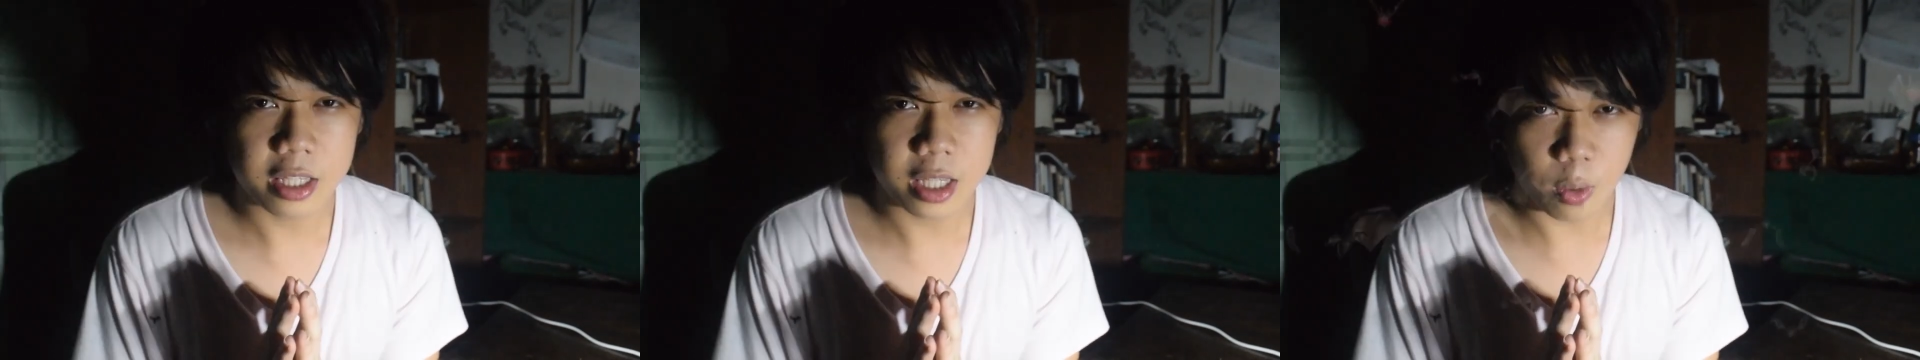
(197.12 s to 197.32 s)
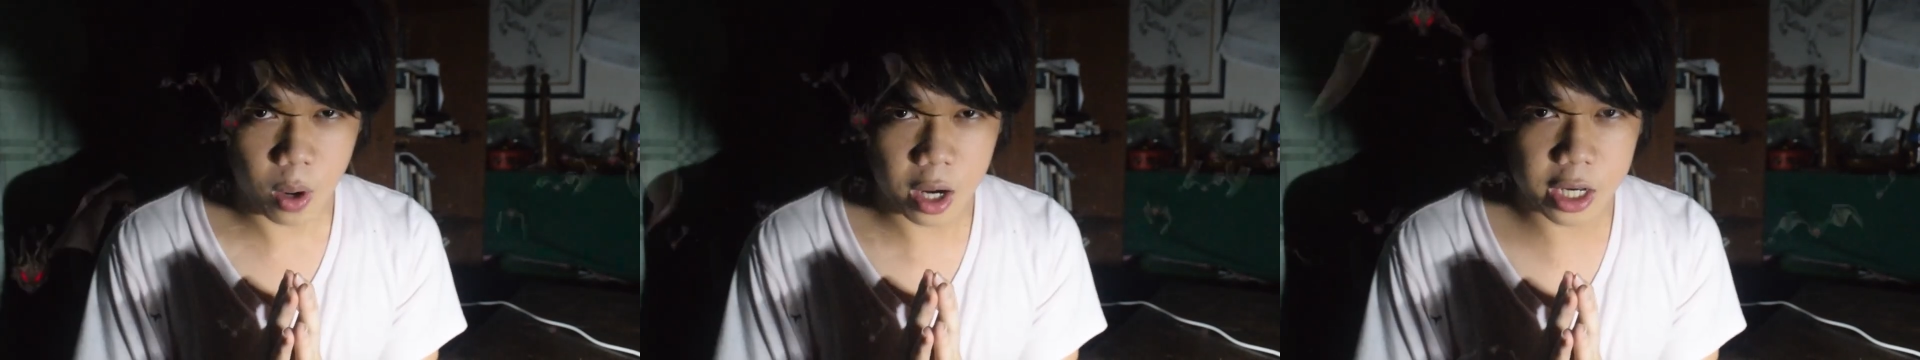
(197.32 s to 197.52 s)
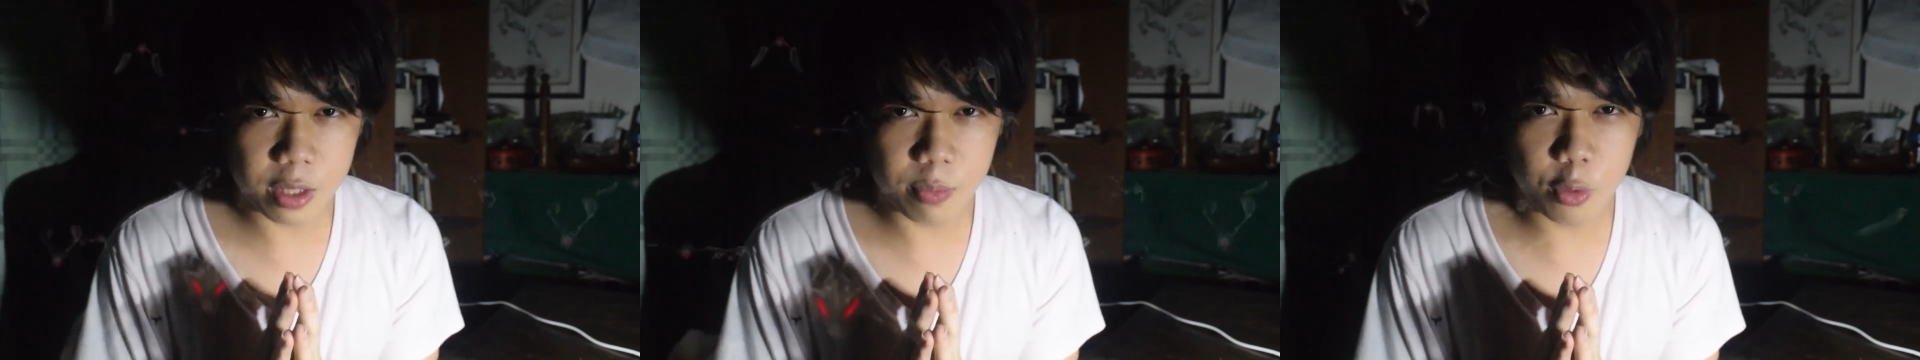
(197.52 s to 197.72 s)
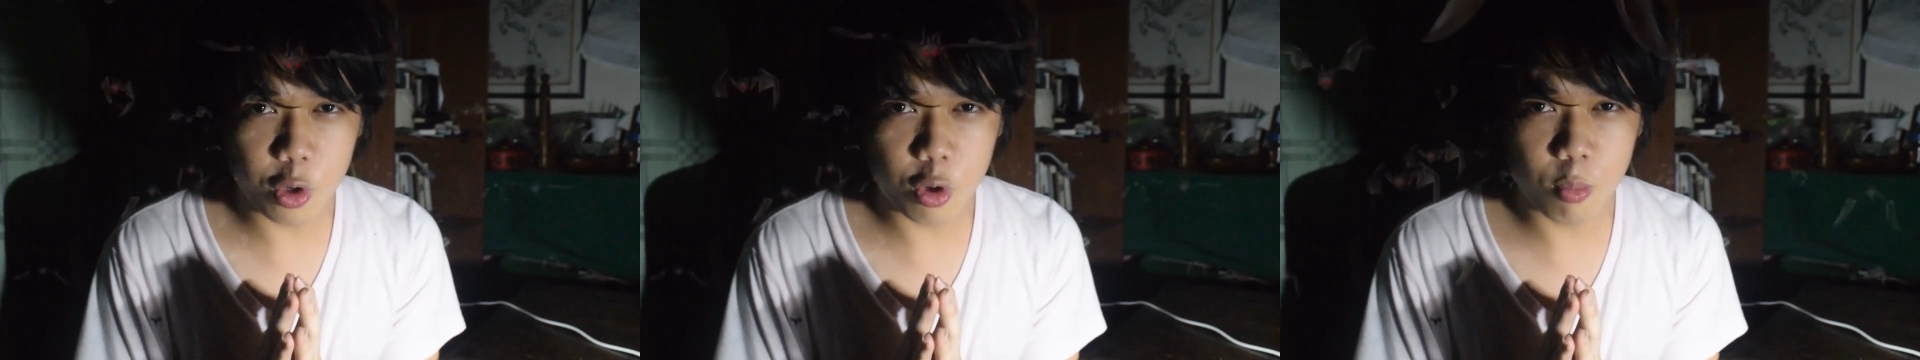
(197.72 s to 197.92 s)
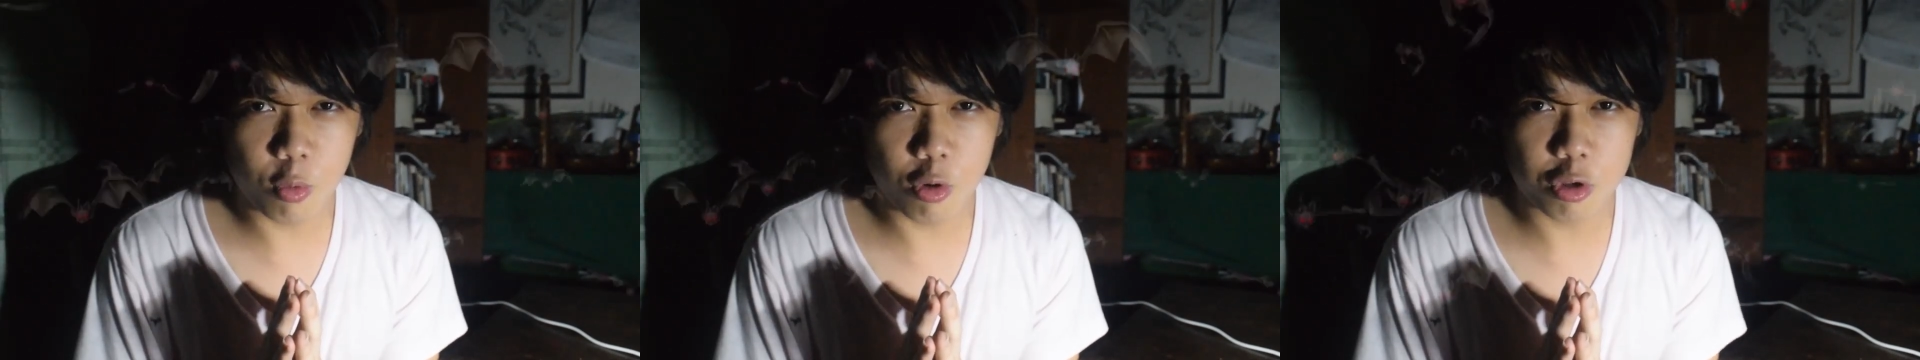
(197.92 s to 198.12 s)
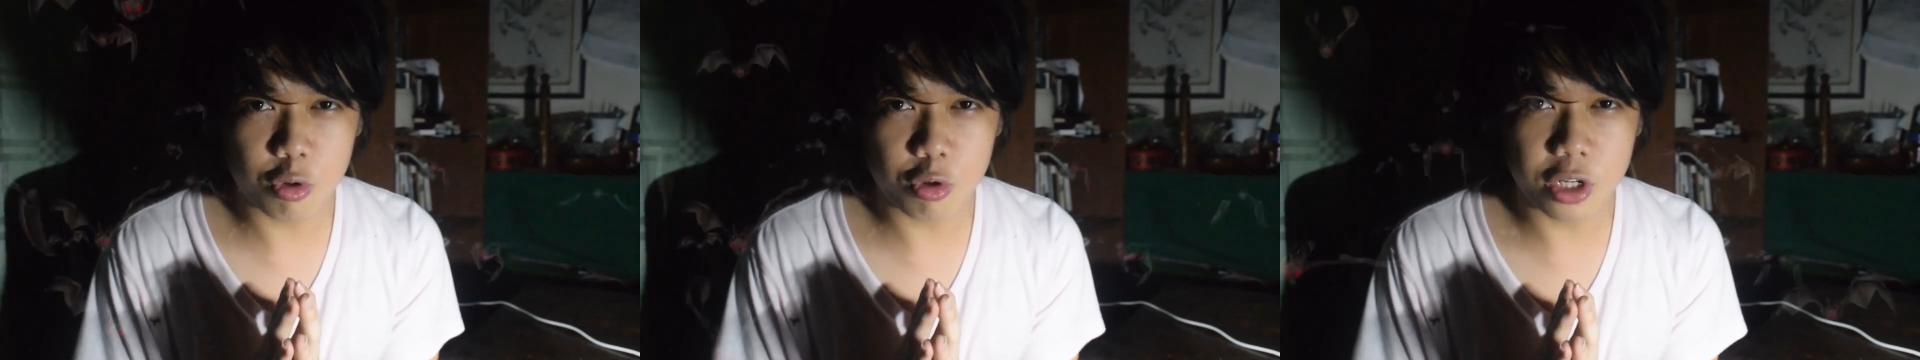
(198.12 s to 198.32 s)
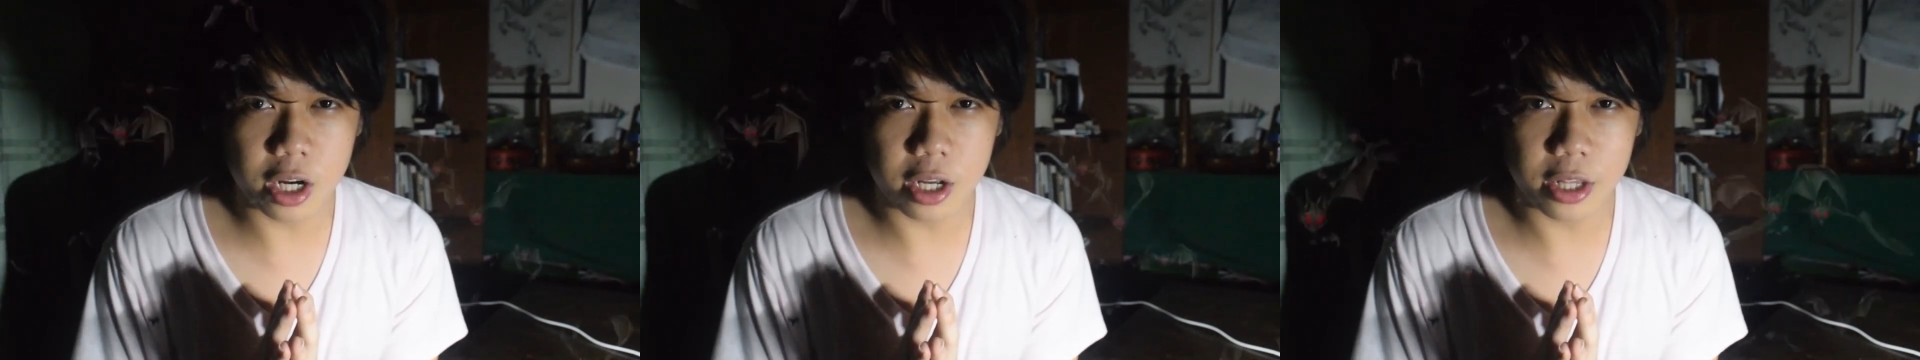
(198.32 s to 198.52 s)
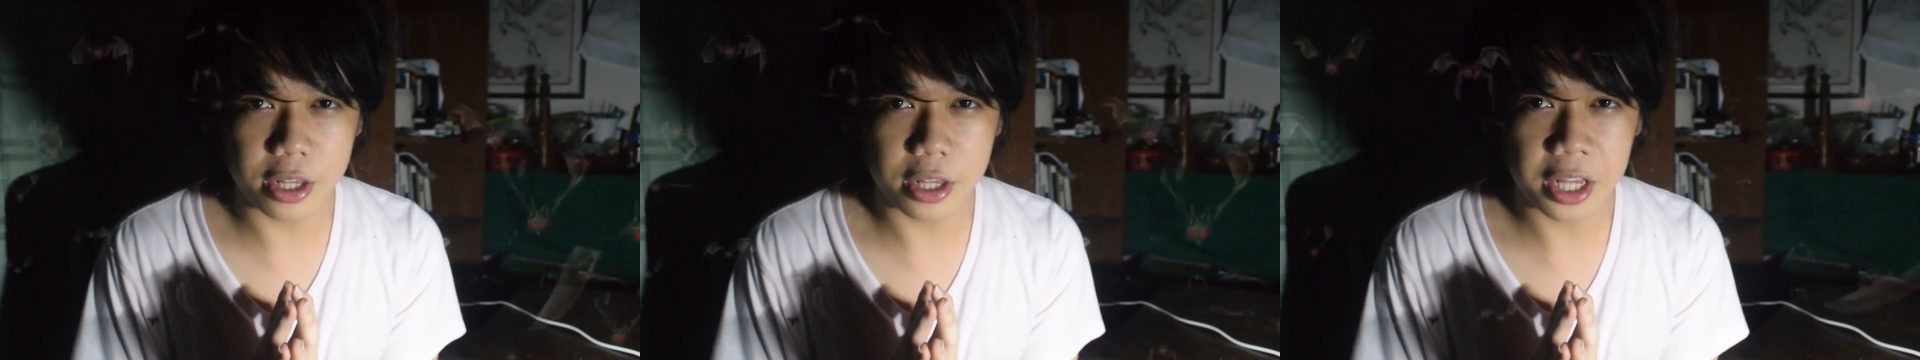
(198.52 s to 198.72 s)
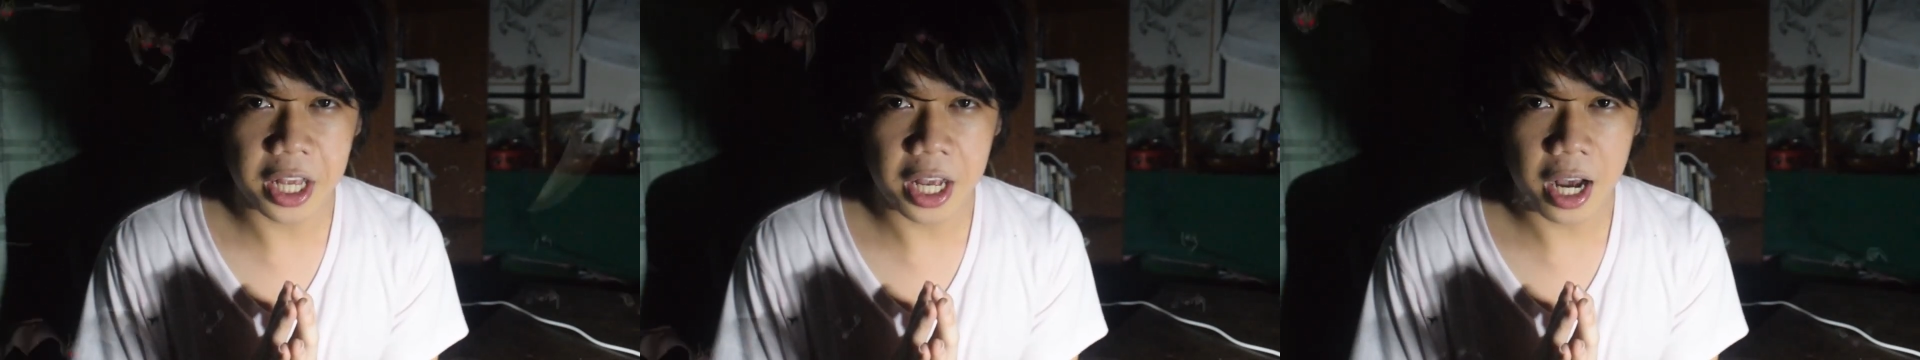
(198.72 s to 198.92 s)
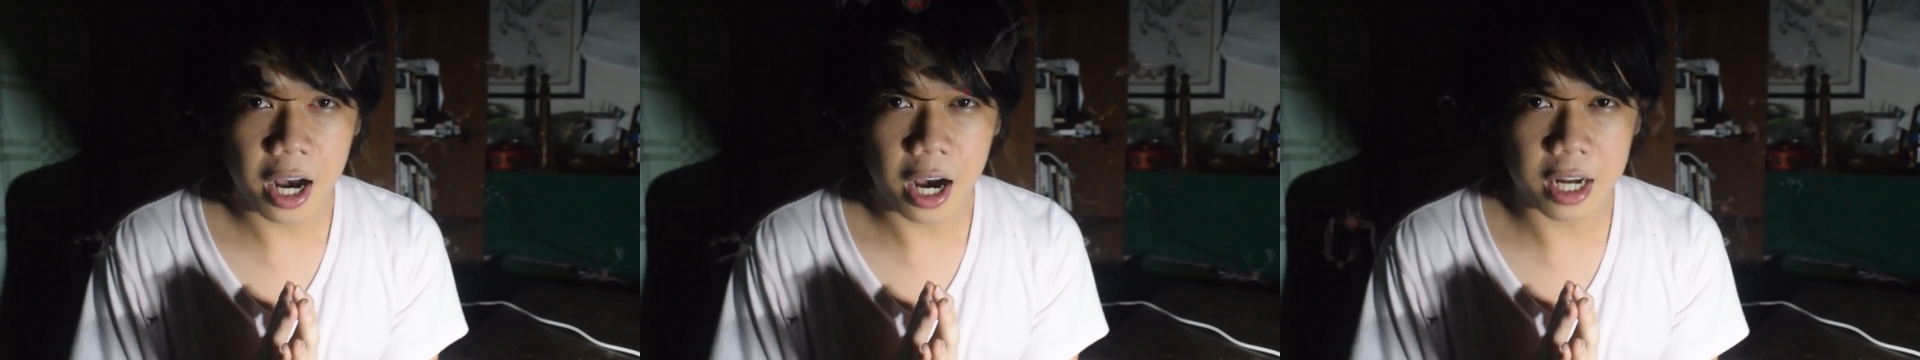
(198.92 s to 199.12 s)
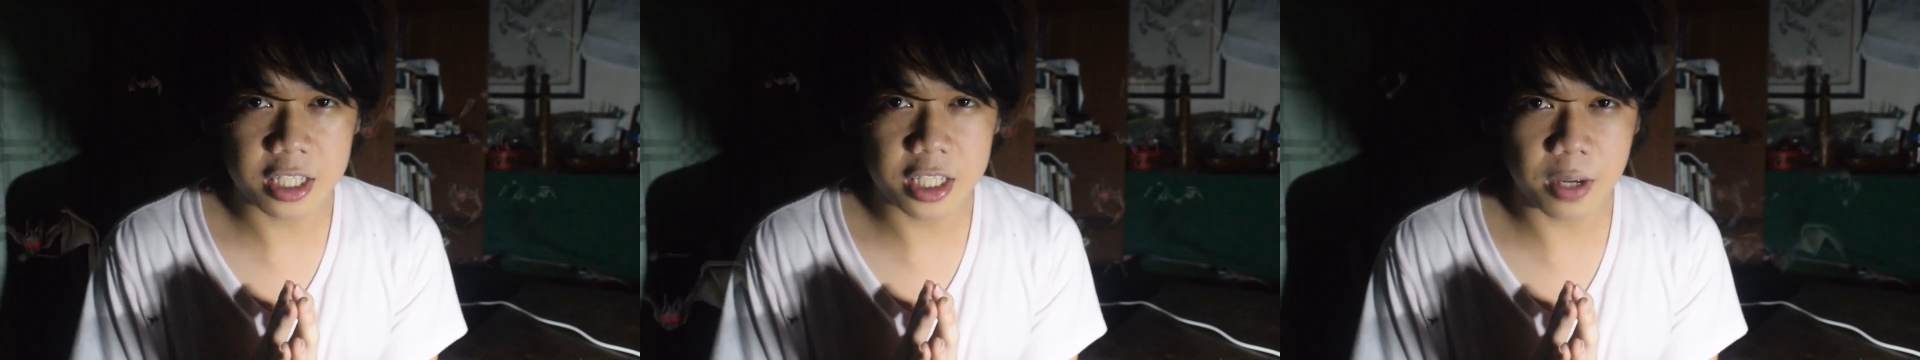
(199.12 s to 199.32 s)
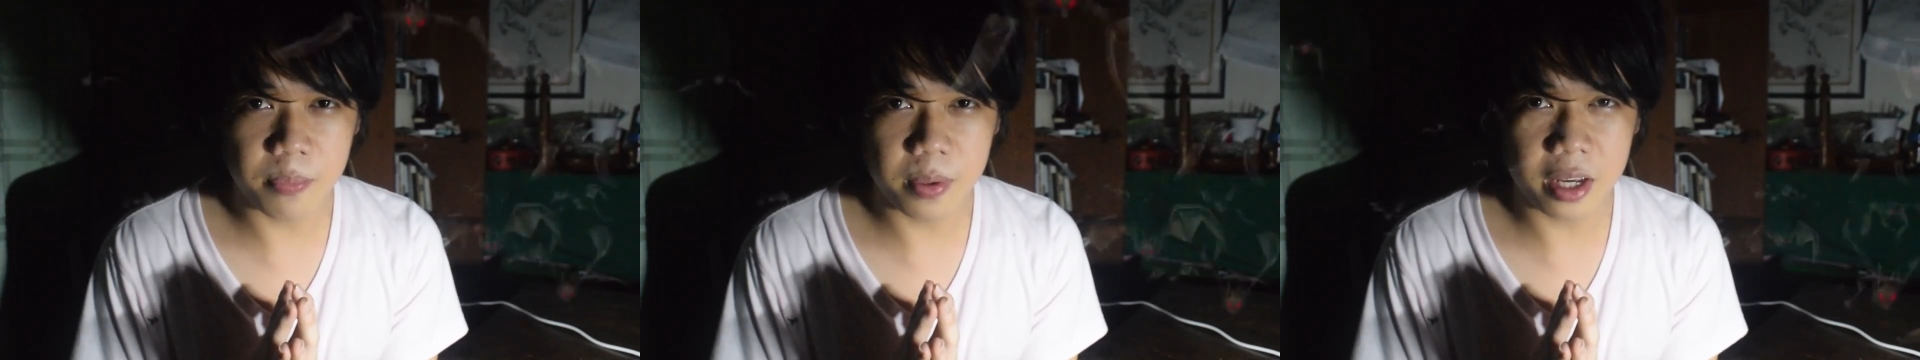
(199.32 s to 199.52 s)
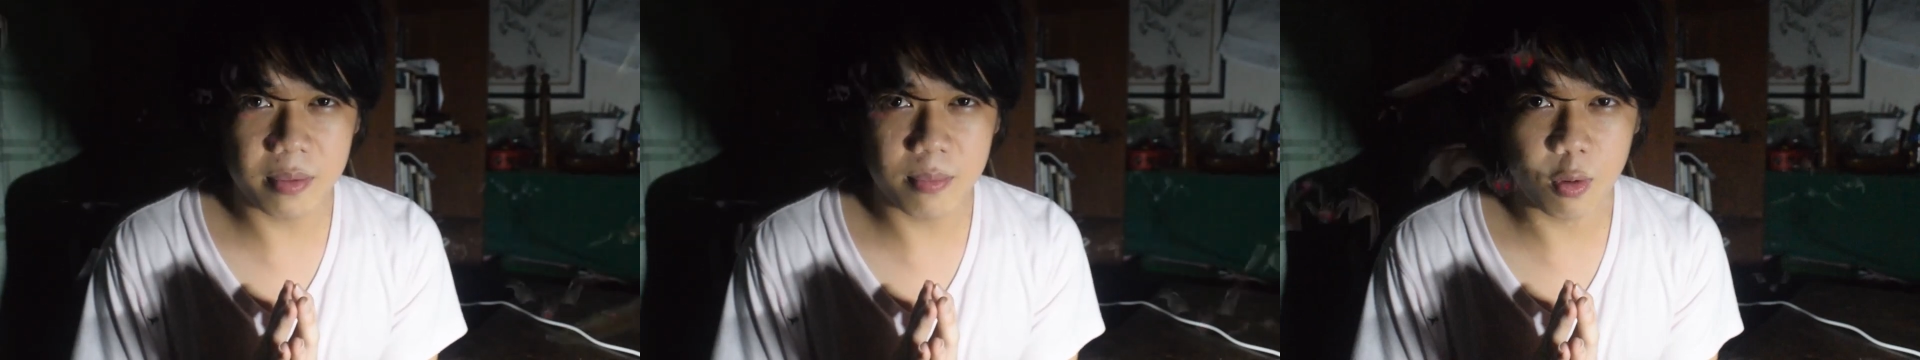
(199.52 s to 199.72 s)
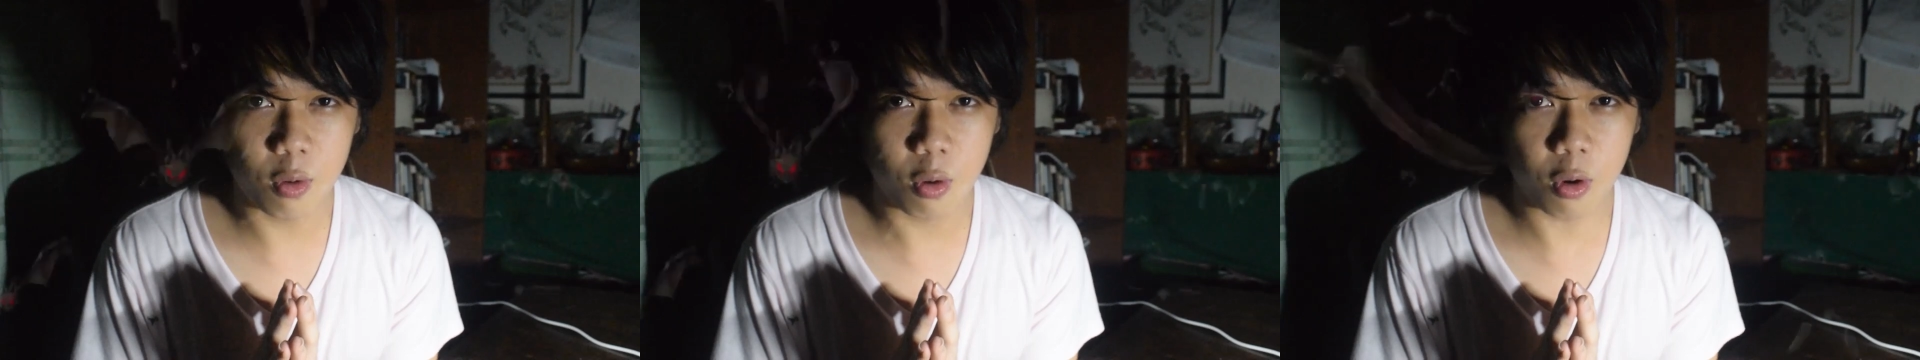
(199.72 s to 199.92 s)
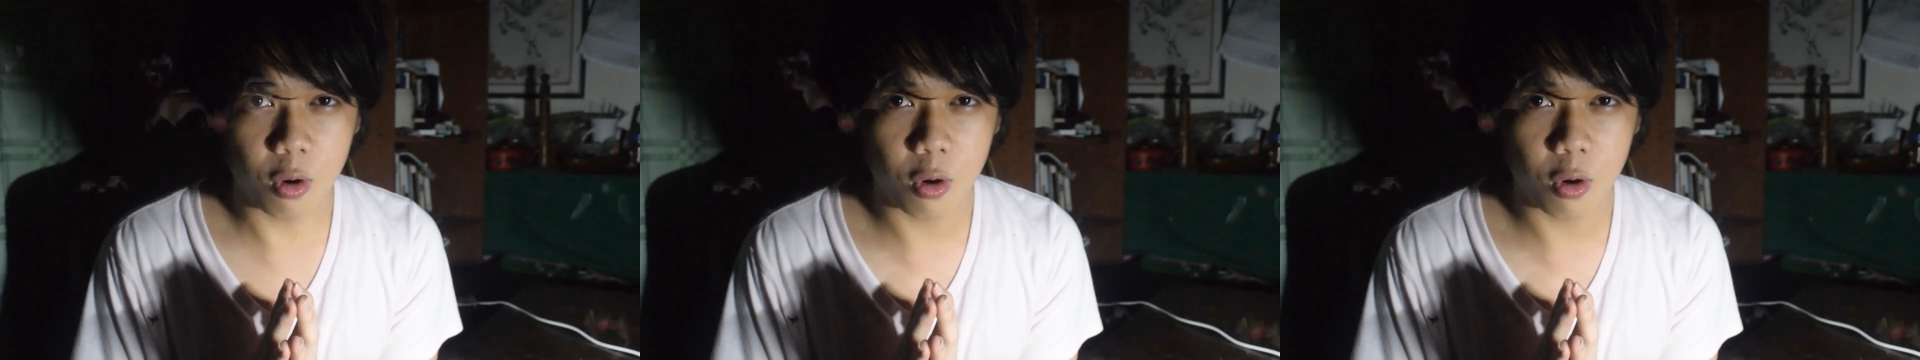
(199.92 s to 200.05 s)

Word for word: tawagin mo yung multo dyan at sabihin mo,